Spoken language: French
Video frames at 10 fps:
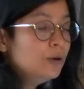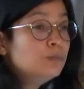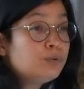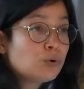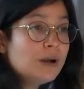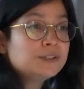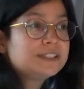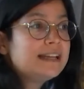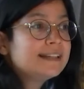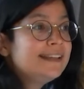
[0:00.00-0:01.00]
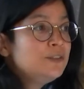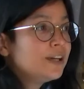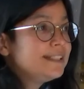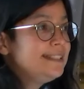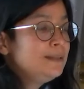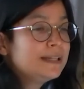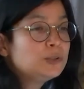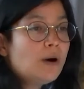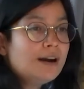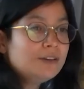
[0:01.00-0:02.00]
Pourquoi le salarié n'aurait-il pas
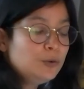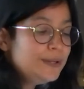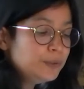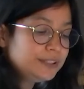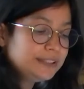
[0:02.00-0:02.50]
droit, lui aussi,